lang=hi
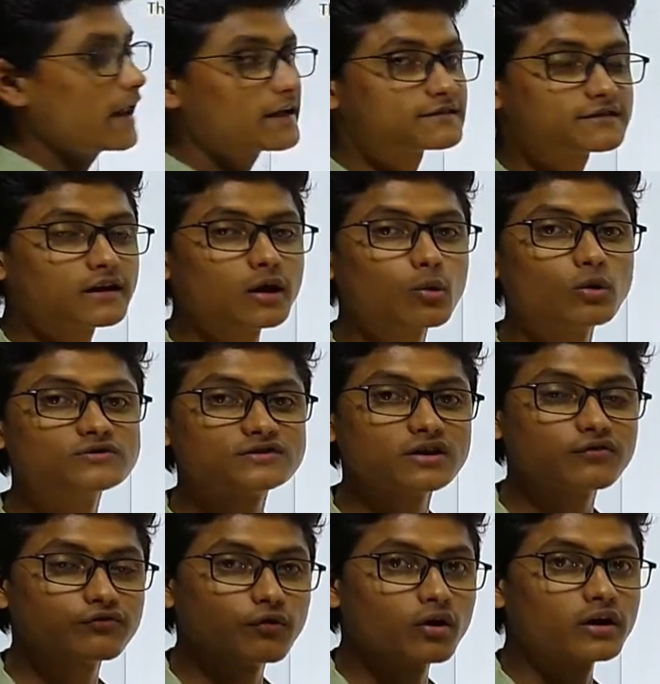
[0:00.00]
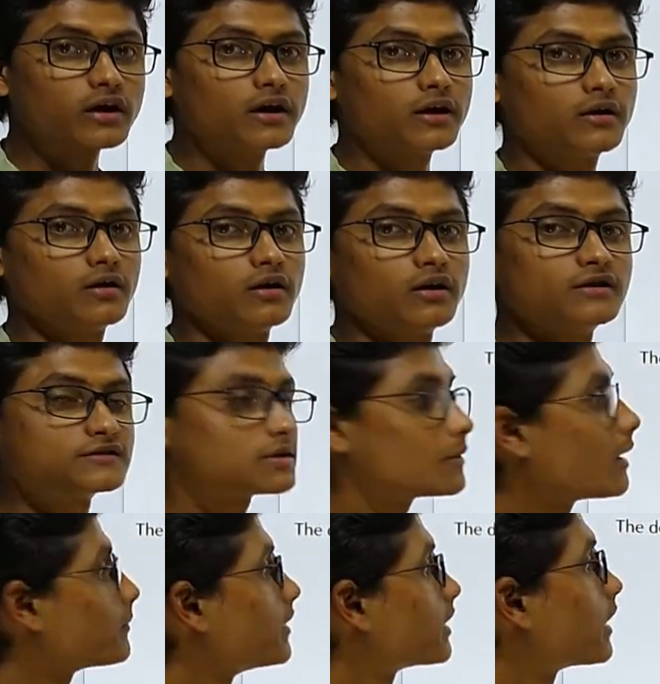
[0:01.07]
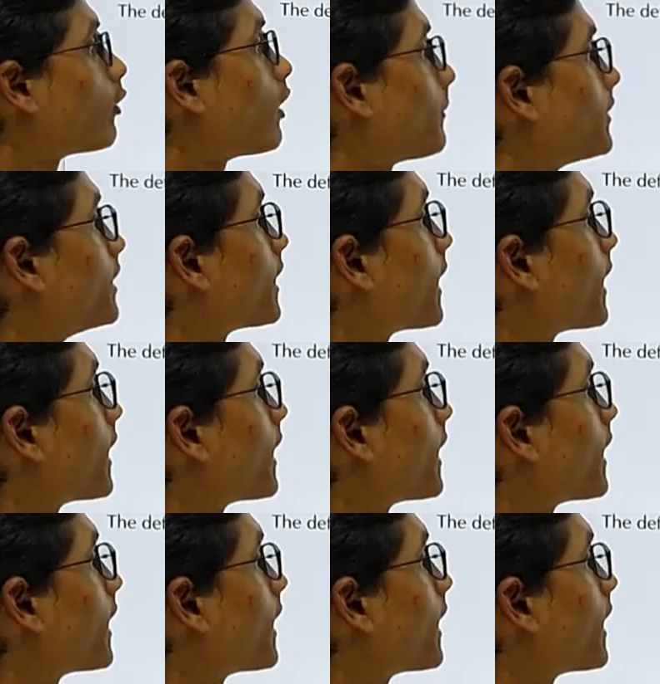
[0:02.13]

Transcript: टेक्स के लिए कौन से फॉन्ट इस इस्तेमाल आपने क्या हुआ यहाँ पे